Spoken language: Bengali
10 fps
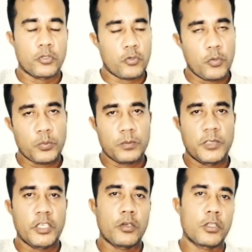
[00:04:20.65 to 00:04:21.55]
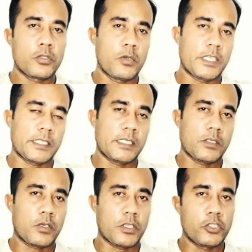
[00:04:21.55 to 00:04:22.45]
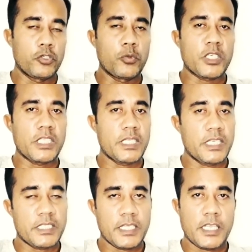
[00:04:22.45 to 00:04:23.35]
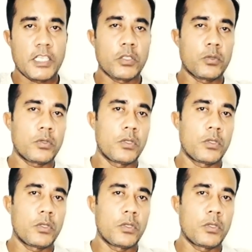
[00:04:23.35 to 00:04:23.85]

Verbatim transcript: খুব নিকটে চলে আসতেছে অর্থাৎ জুন মাসের তিরিশ তারিখে কিন্তু